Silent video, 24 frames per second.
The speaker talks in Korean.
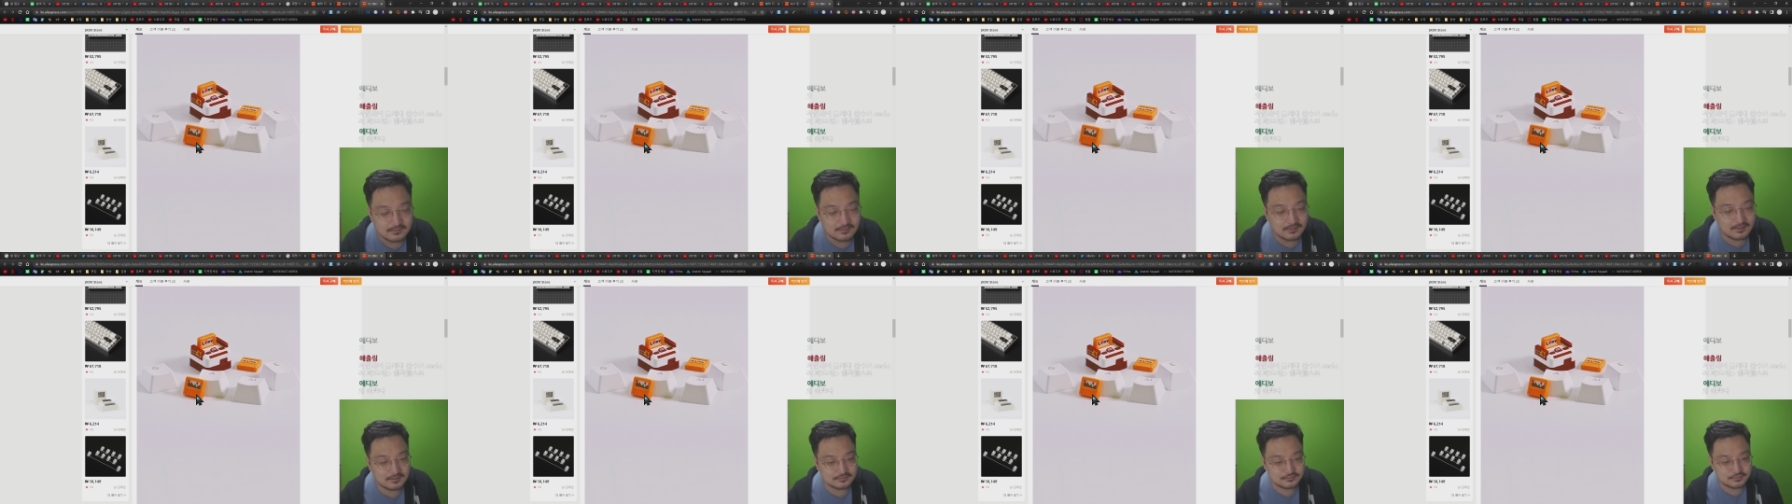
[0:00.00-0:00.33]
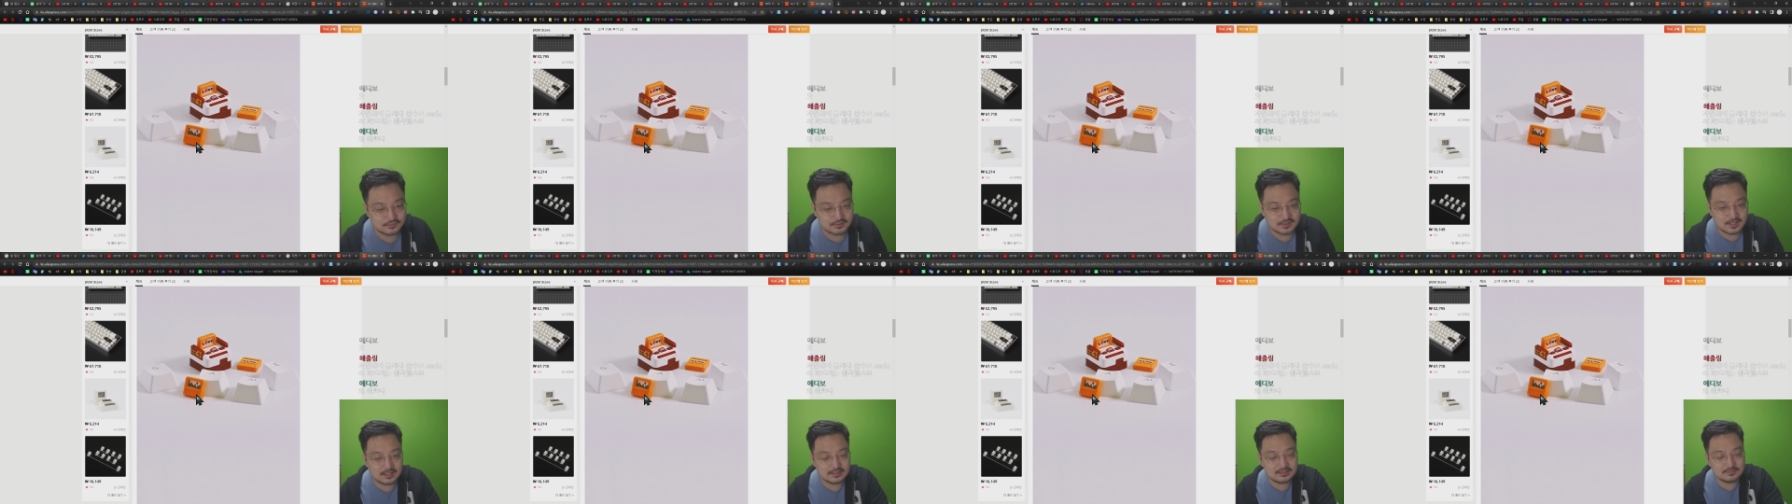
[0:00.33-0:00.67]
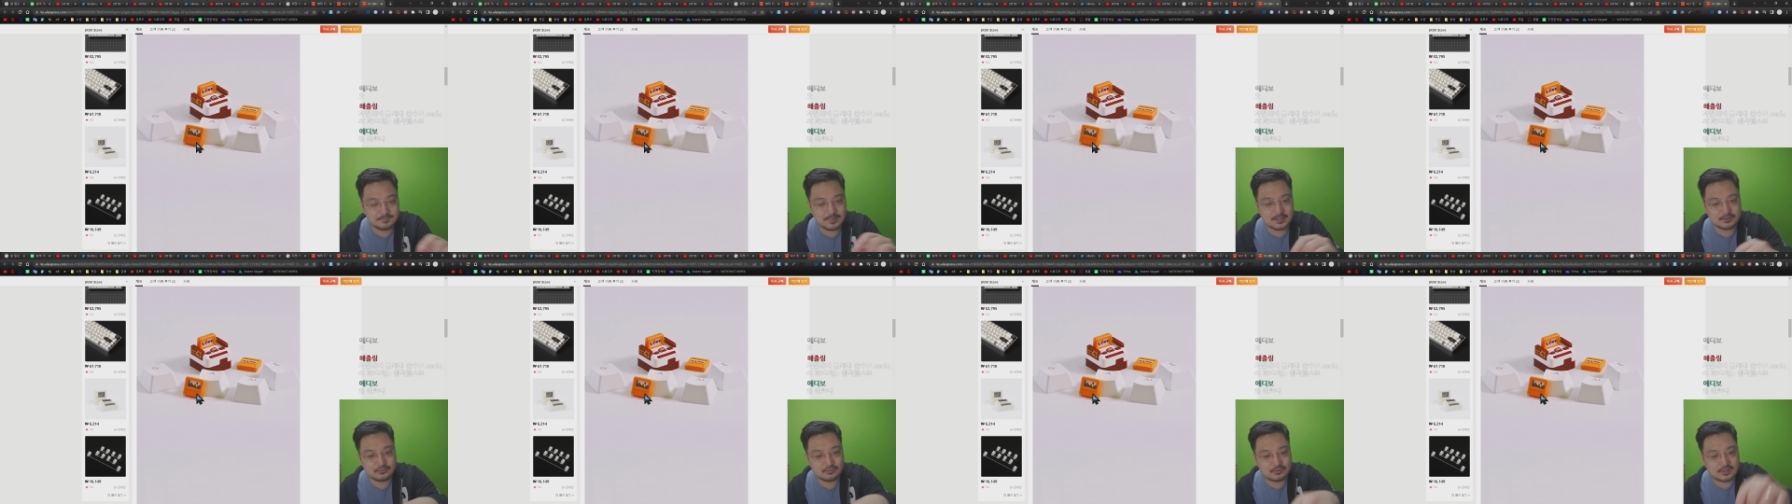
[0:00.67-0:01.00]
아, 저
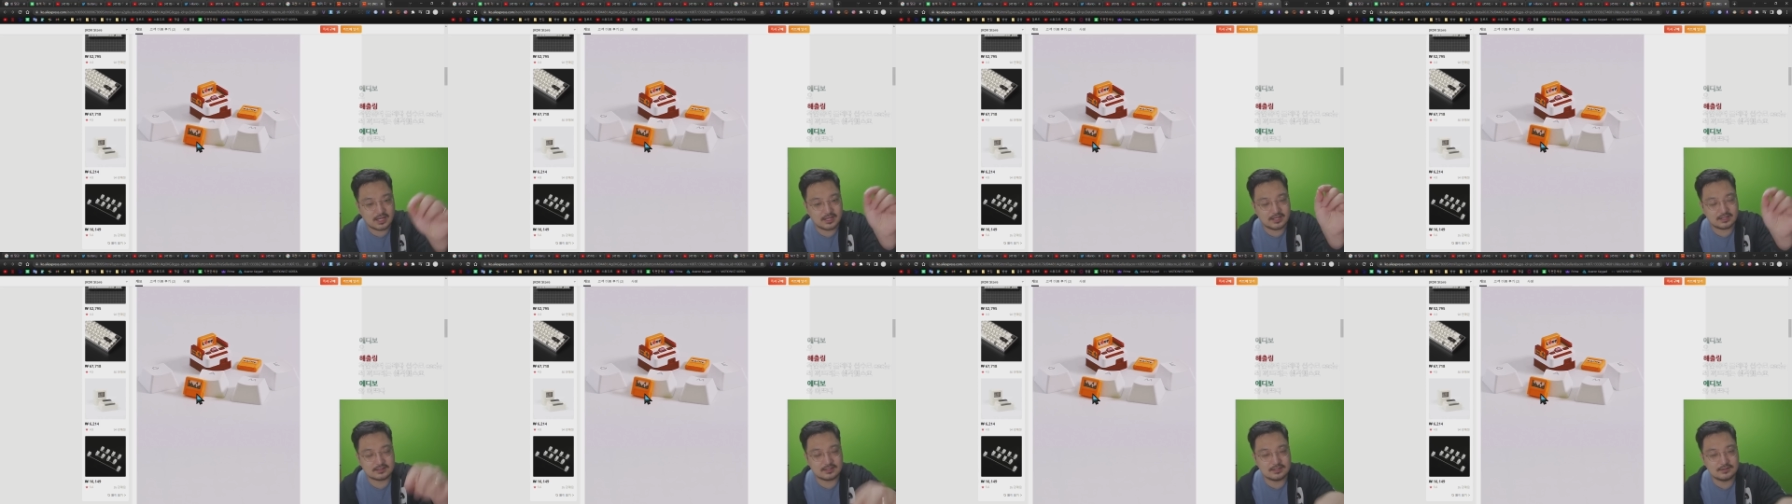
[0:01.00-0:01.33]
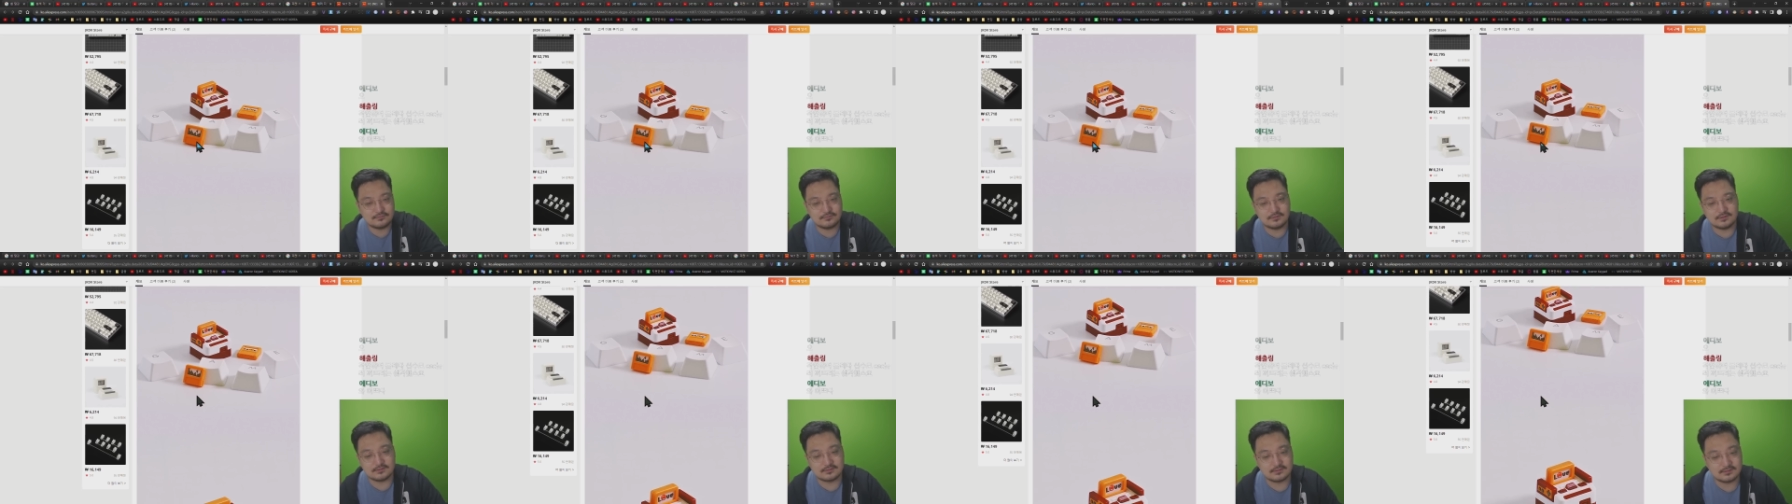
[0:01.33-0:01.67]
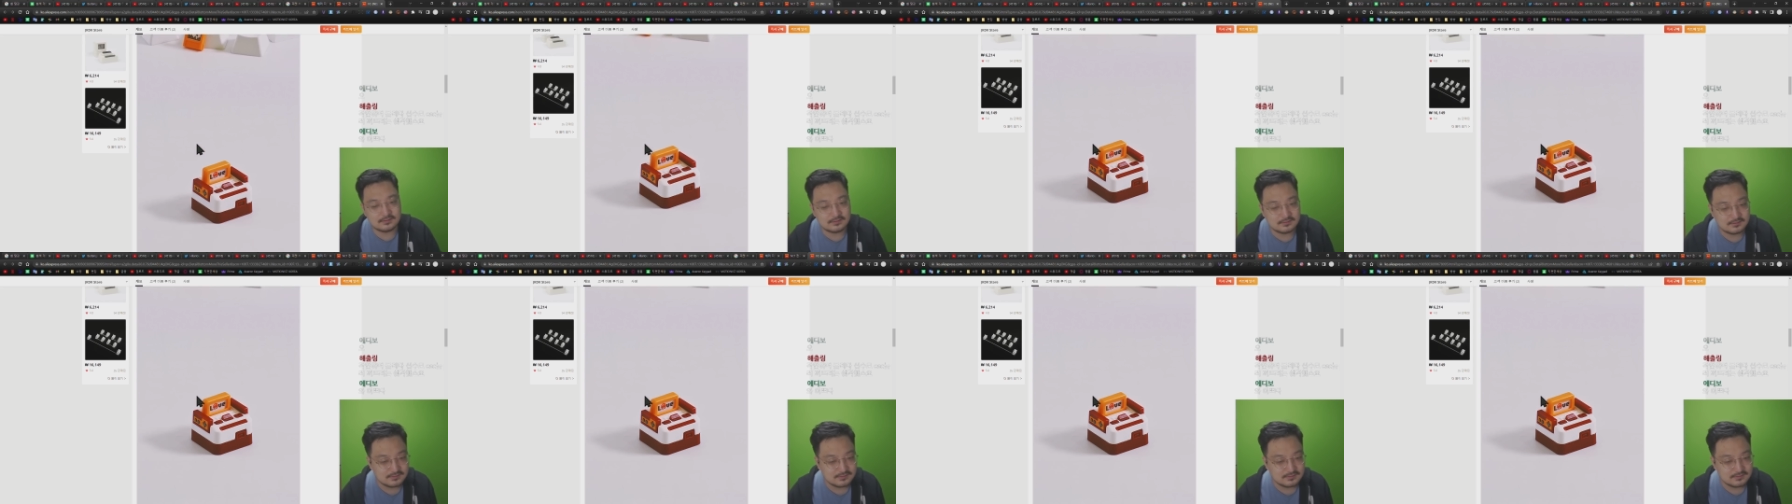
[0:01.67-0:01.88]
카드팩도 갈아 낄 수 있어?